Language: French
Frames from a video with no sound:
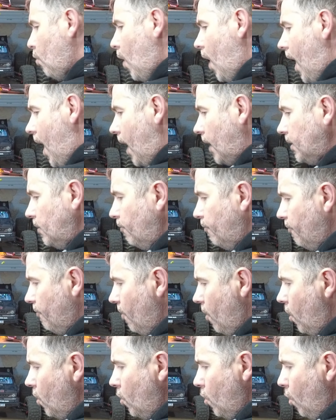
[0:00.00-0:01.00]
waouh il
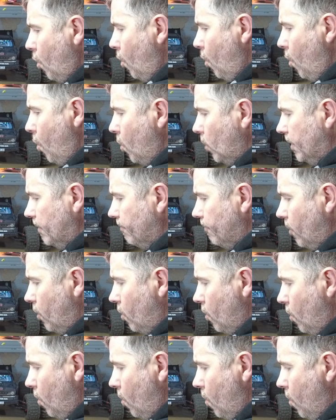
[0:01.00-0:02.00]
vole haut, il
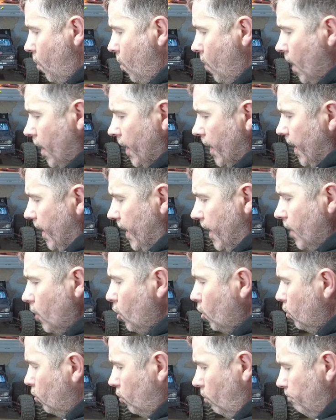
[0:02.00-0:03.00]
vole haut, et il
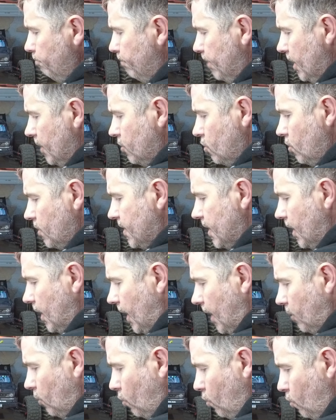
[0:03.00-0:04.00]
retombe bien sur ses
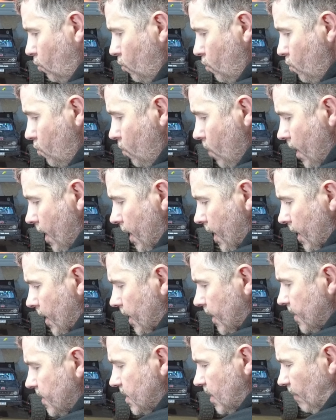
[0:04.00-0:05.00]
quatre roues.
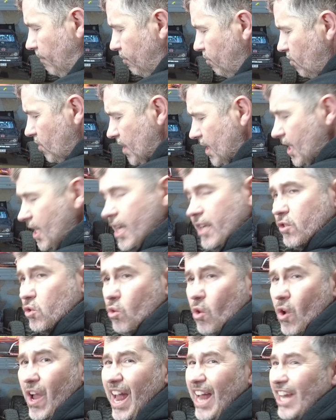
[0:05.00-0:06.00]
Et ses fusées, elles
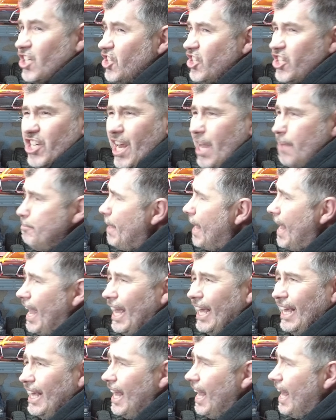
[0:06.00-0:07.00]
ont jamais
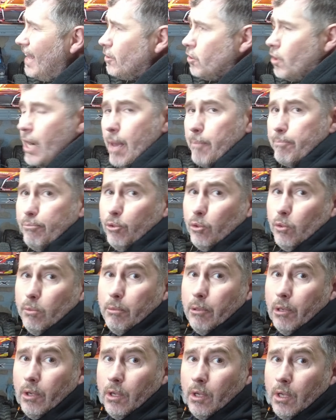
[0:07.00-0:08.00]
rien dans la
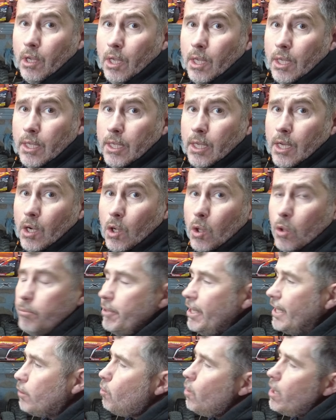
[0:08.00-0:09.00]
pub. Le
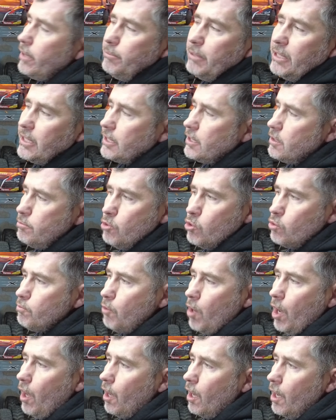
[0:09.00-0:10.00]
mec, ouais, il maîtrise mieux que
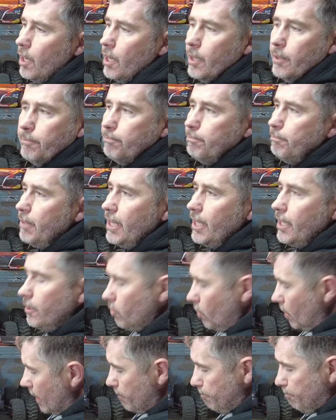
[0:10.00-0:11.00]
moi. Mais
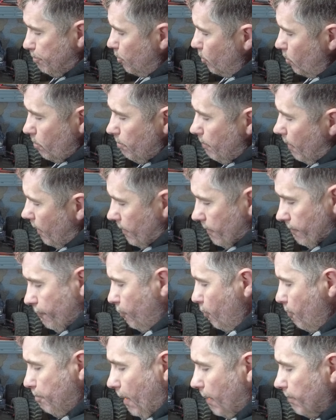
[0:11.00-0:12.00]
dans les pubs,
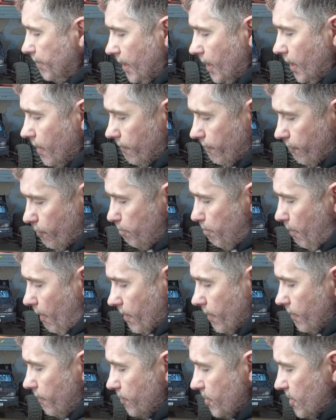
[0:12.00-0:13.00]
faut pas me faut
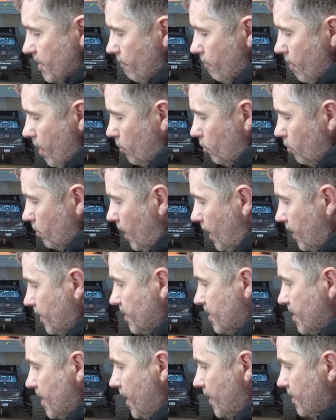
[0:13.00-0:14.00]
pas, faut savoir que
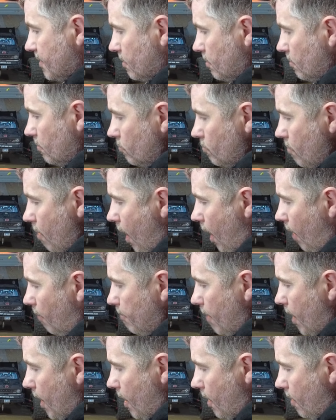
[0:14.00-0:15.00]
Traxas ou
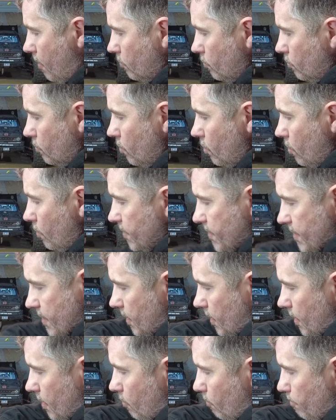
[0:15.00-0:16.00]
Arma ou
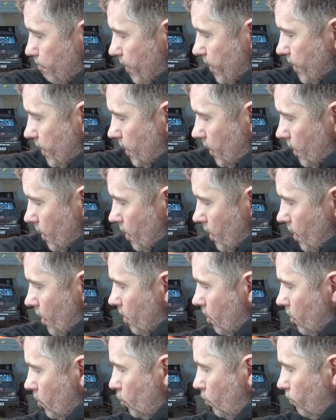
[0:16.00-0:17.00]
Lossi et compagnie,
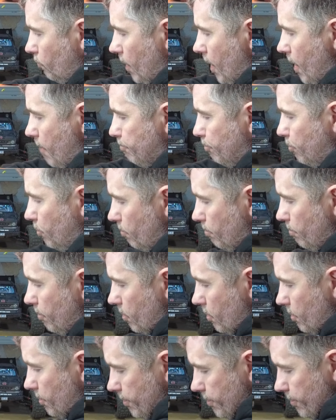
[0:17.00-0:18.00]
quand tu vois la pub
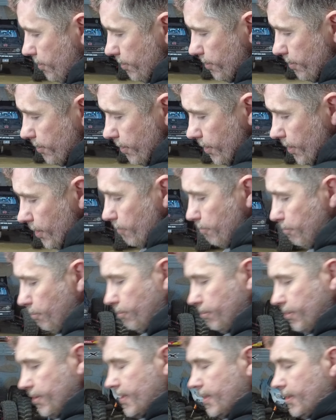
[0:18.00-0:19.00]
euh,
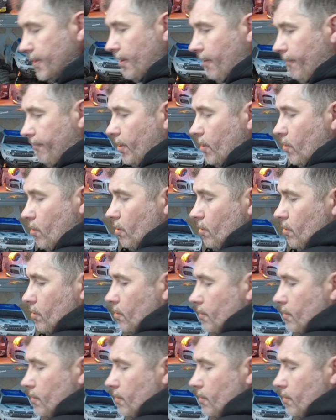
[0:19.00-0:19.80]
publicitaire, enfin leur